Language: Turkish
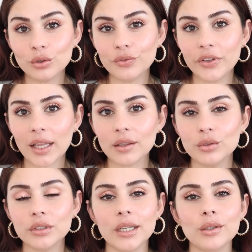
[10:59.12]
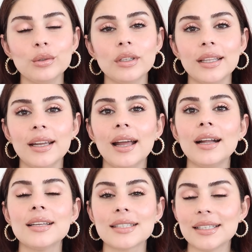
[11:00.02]
uygun fiyatlı ürünleri
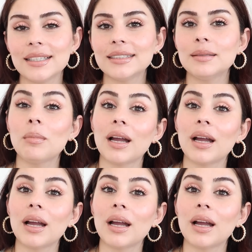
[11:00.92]
kullanarak hazırladığım